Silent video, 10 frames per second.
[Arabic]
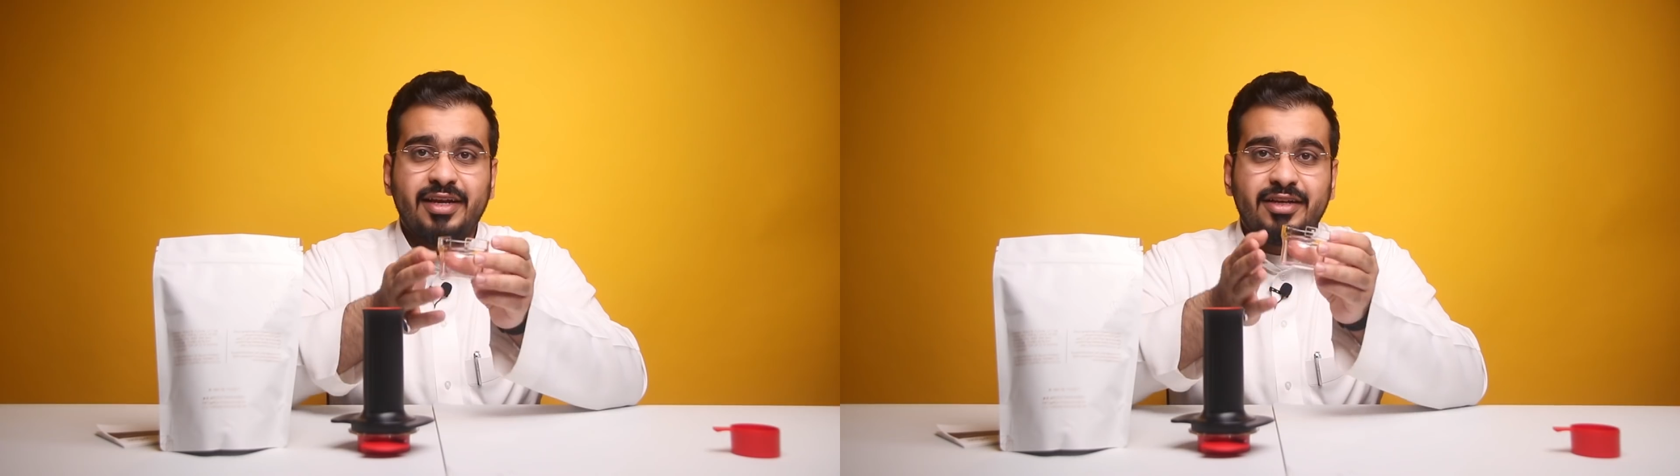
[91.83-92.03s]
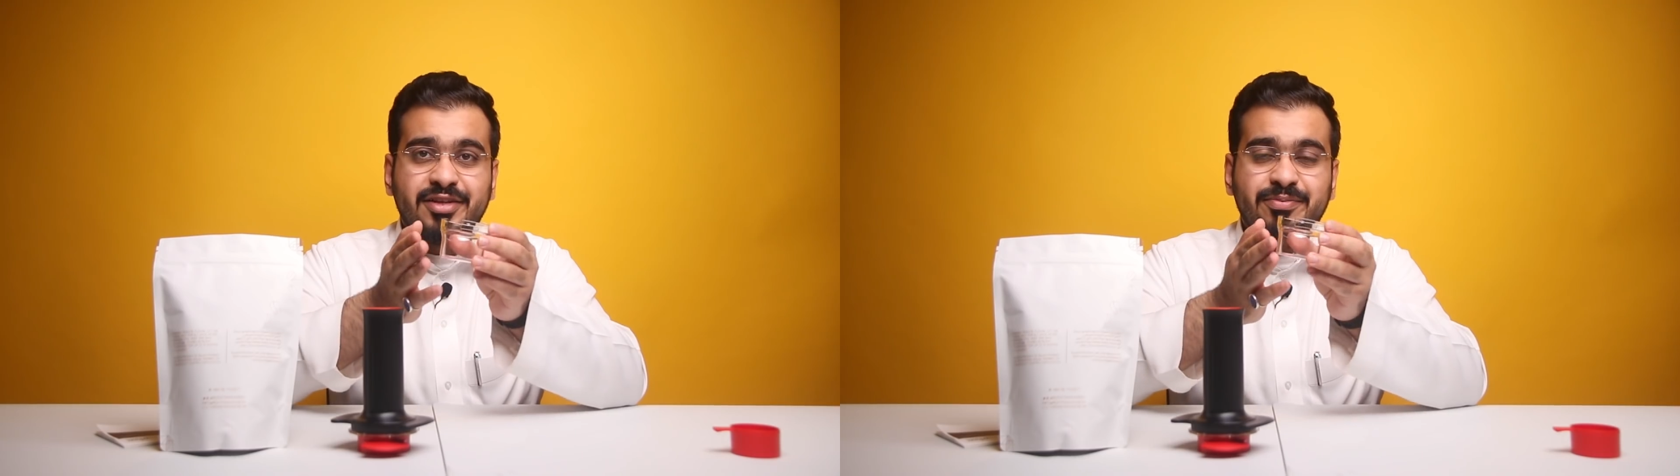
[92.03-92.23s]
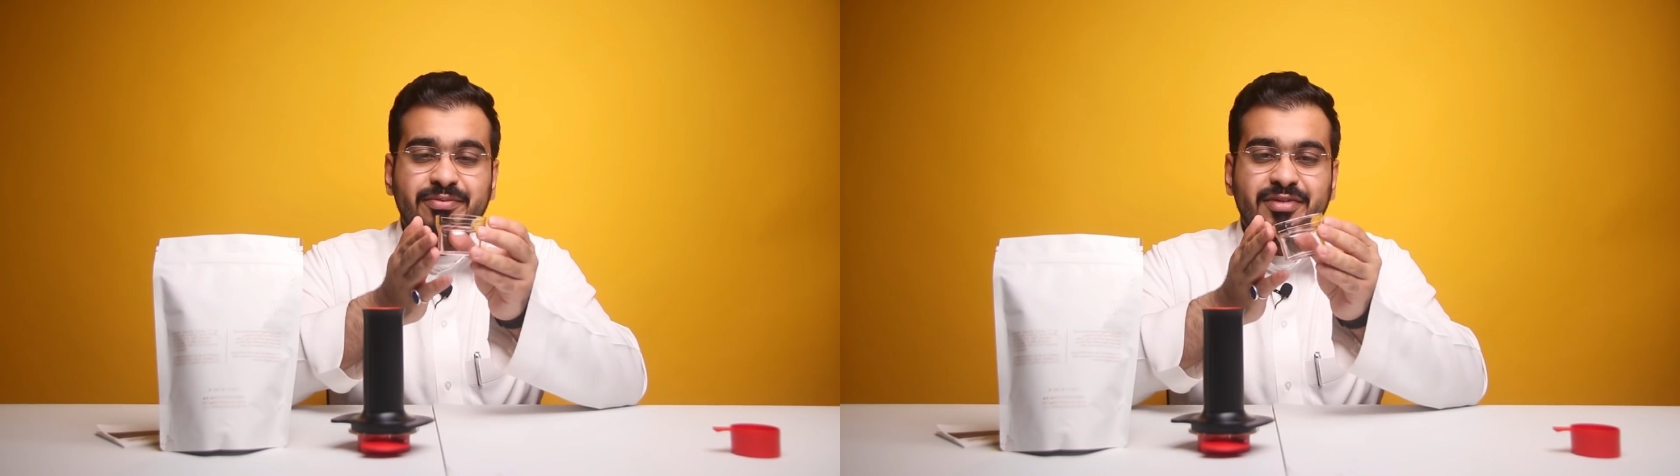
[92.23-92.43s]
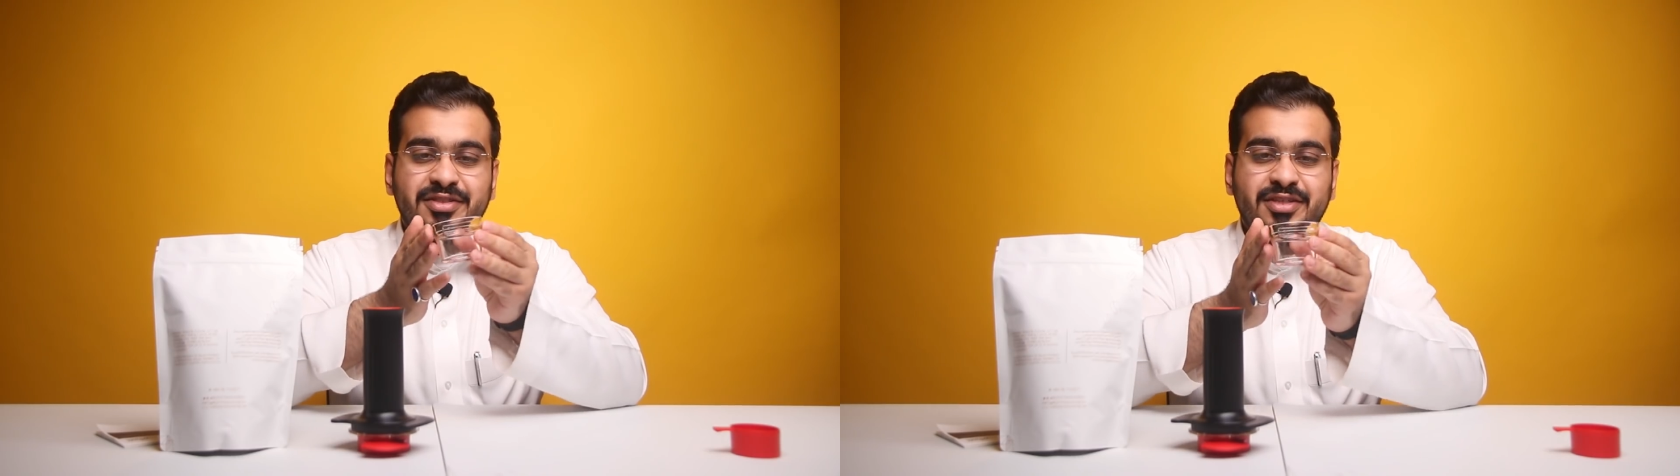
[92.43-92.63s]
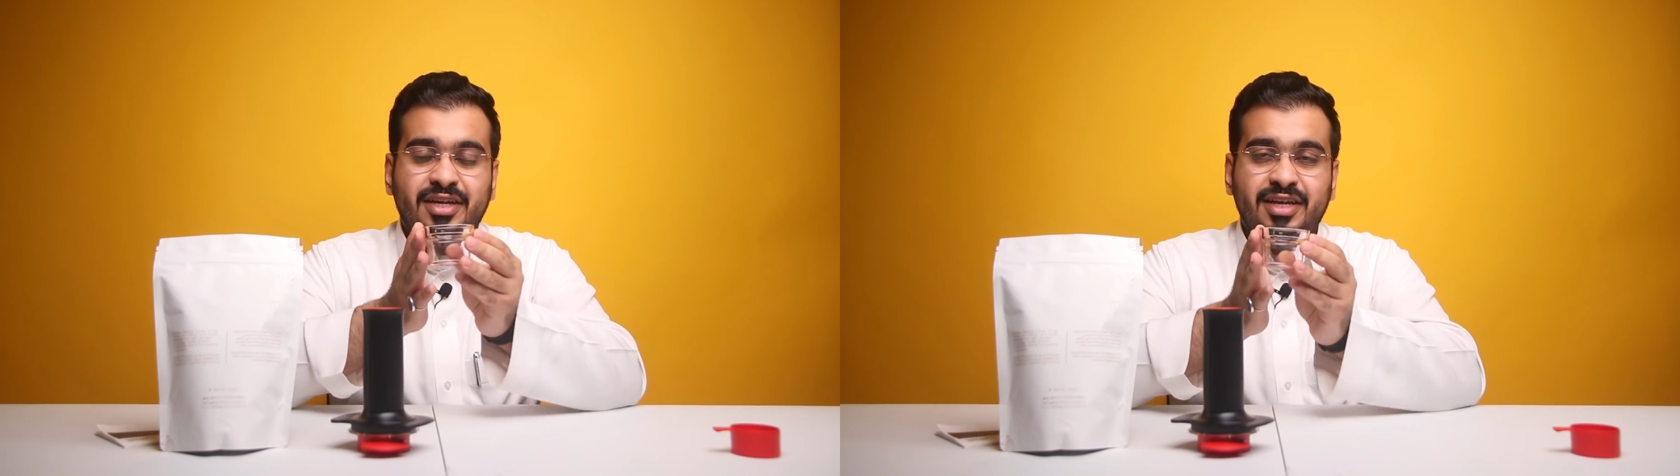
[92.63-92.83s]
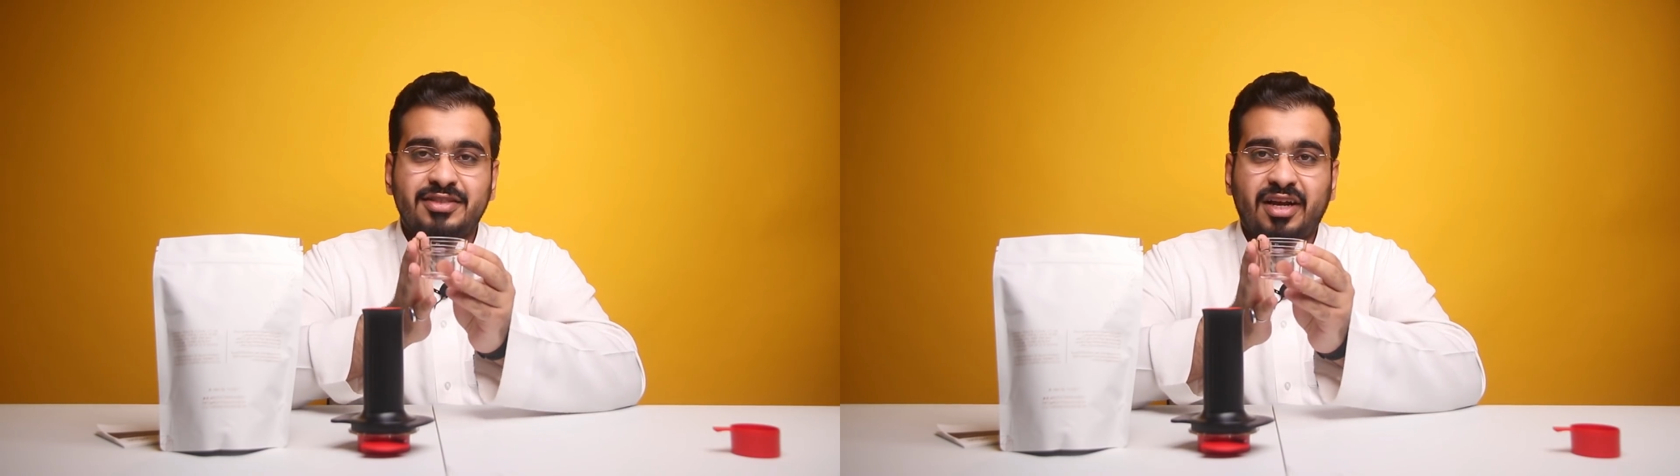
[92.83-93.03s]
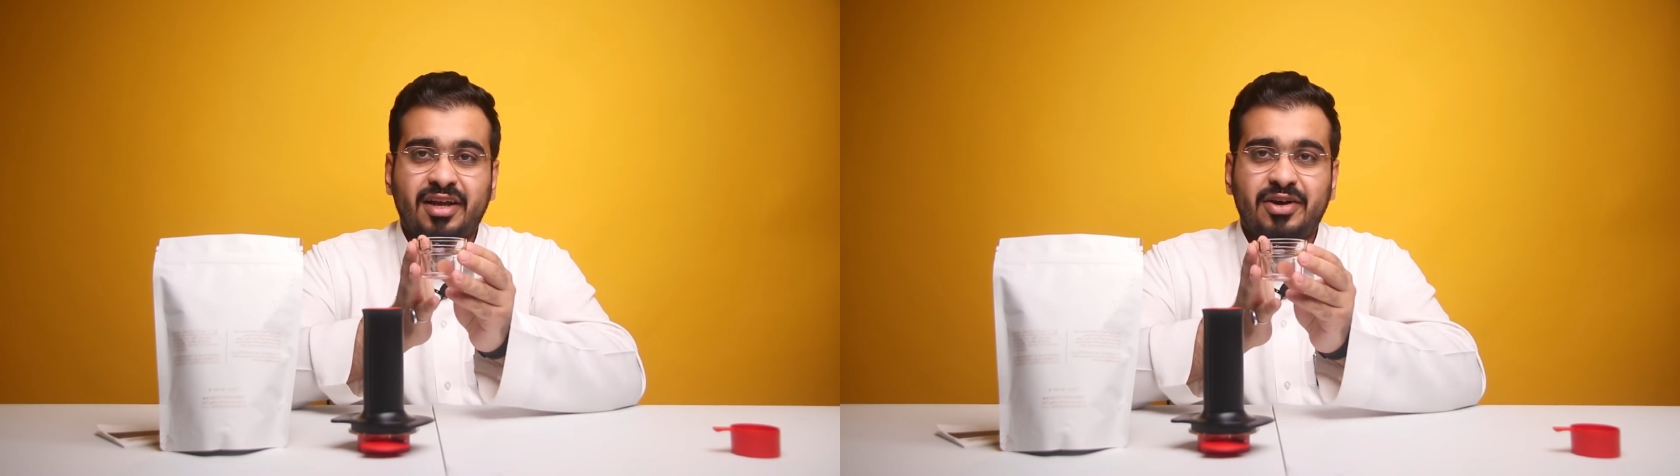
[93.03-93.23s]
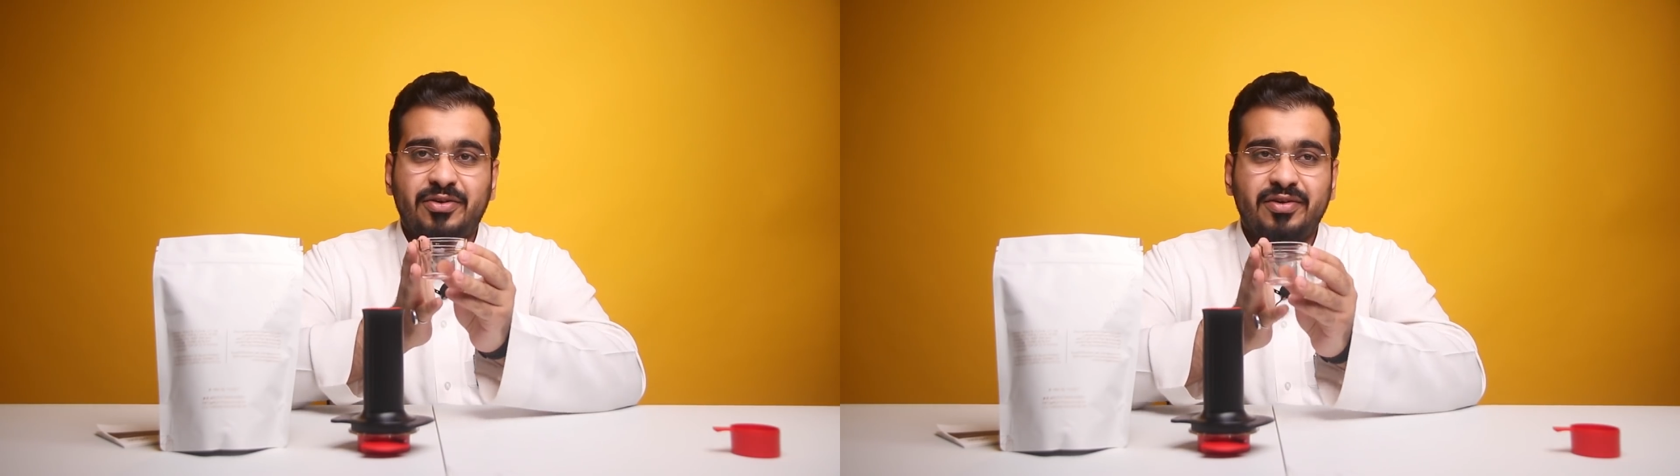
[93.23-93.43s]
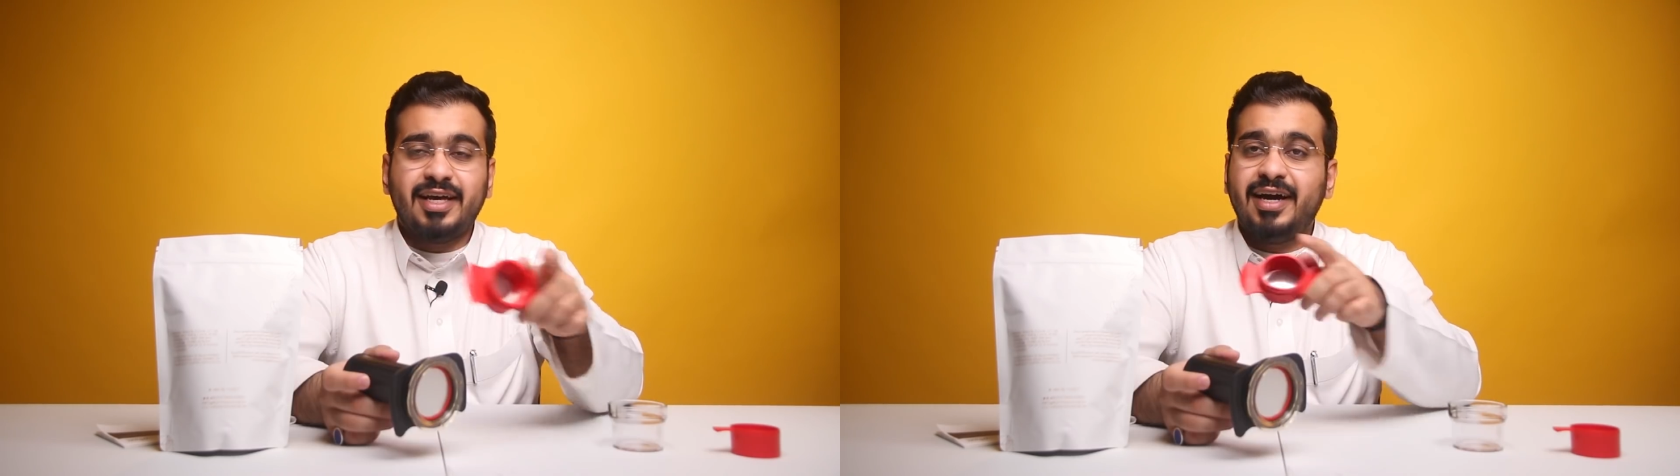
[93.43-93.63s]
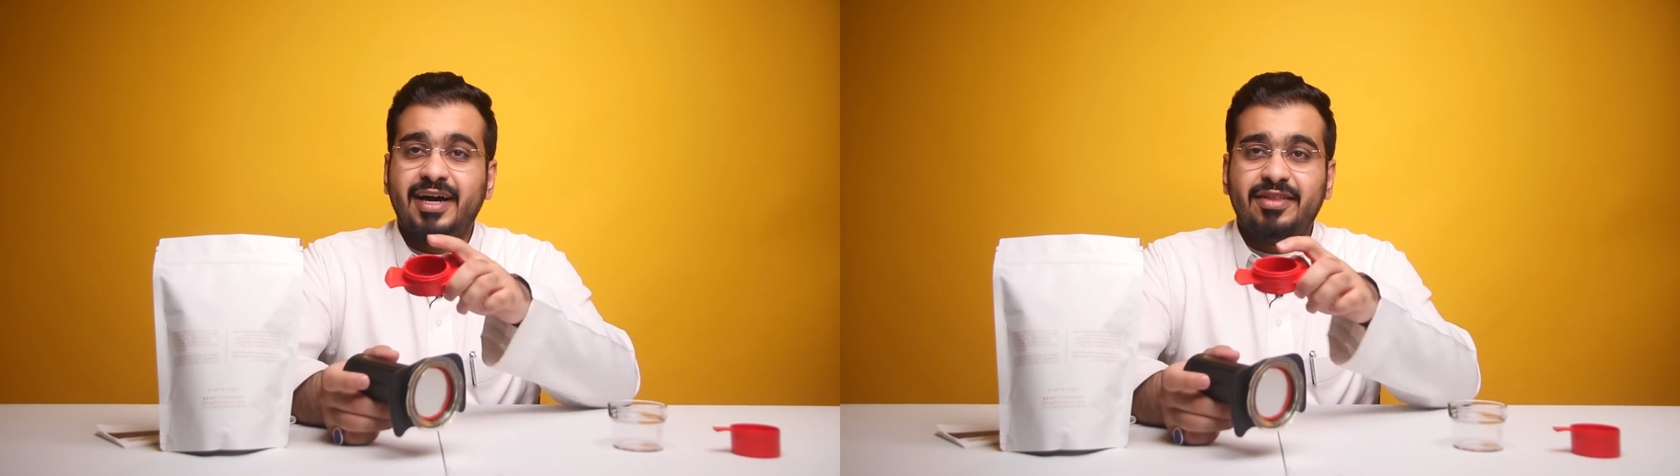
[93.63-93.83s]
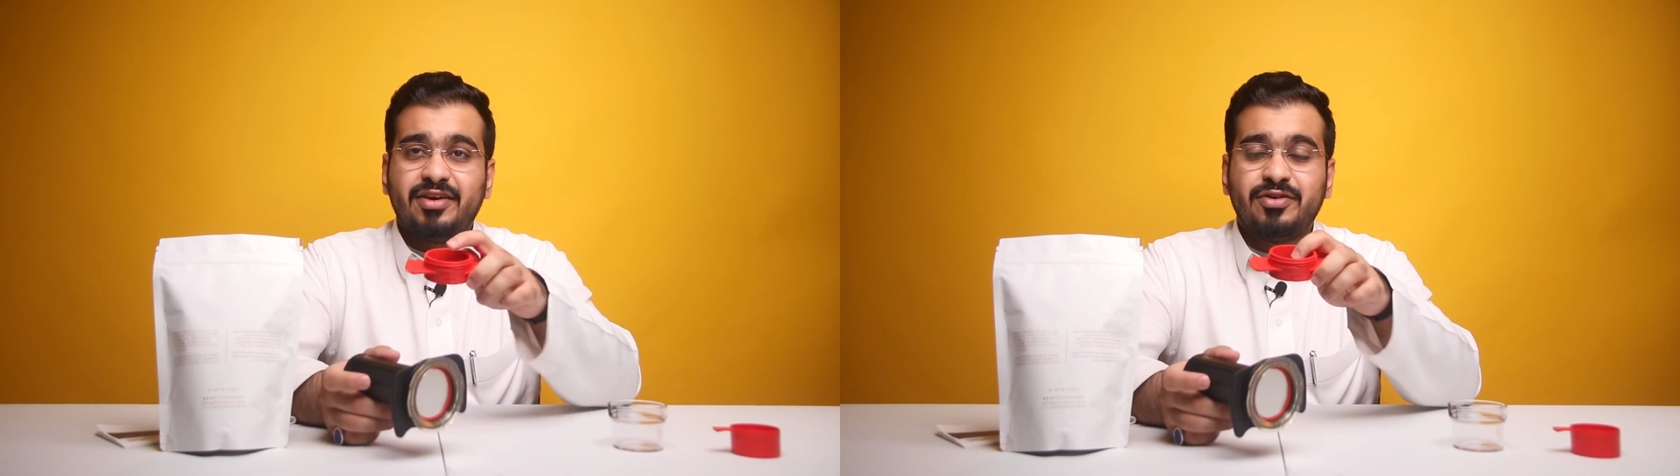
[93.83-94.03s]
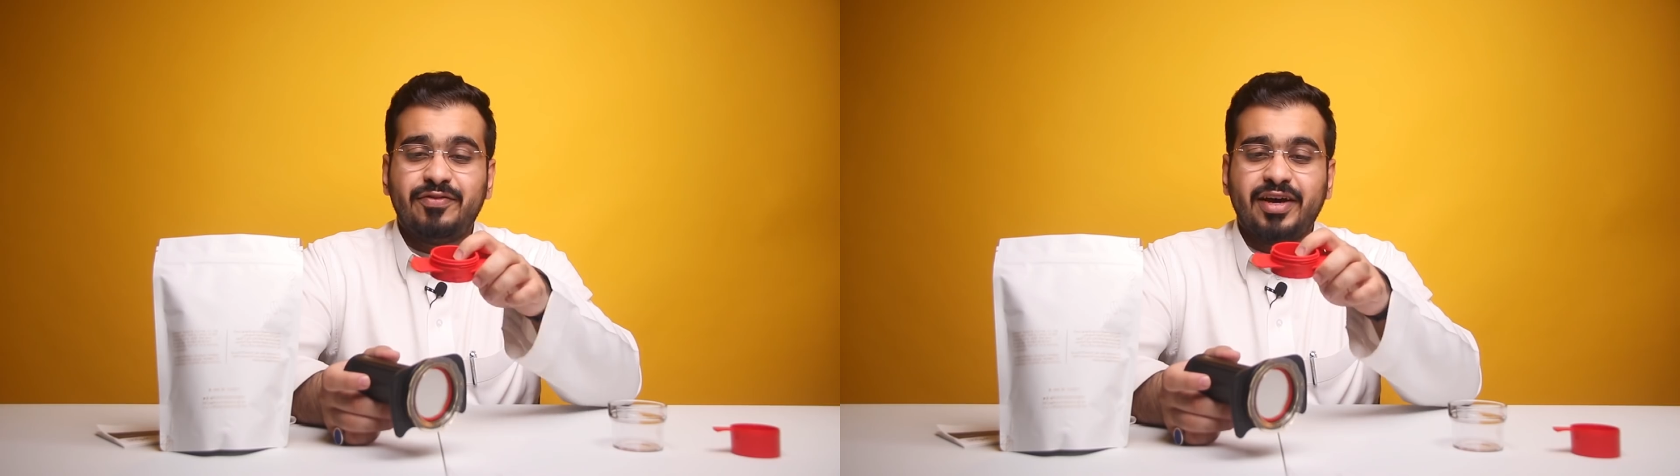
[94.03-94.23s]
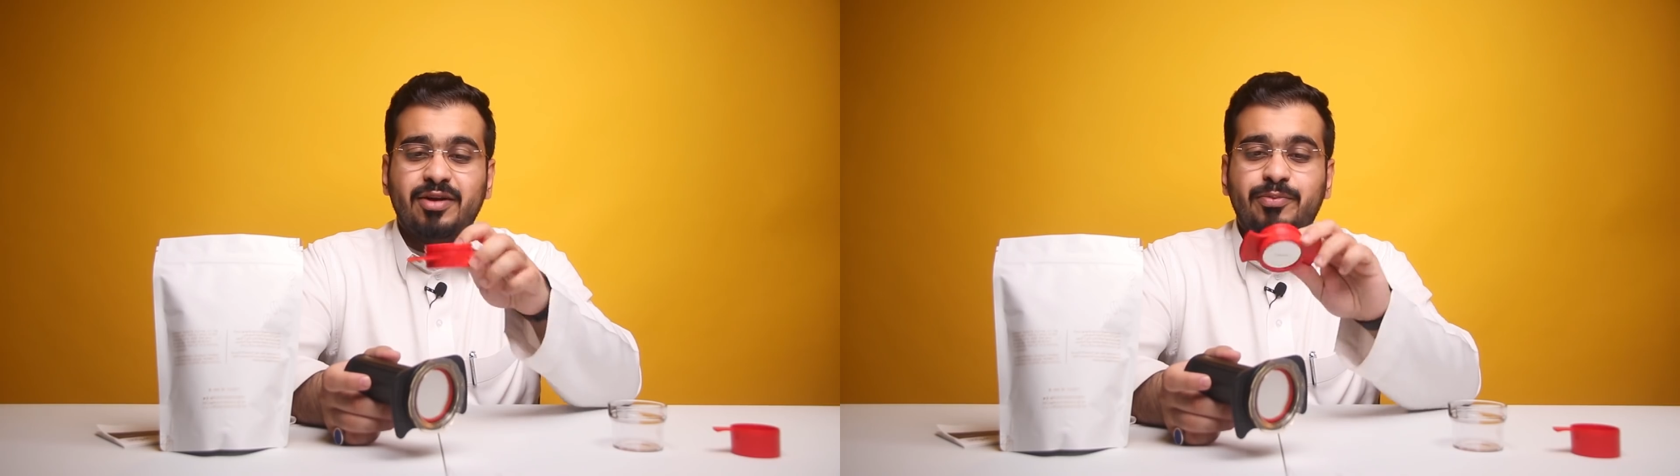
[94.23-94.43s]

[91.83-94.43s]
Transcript: هنا يتم الاستخلاص القهوه القطعه هذه يكون فيها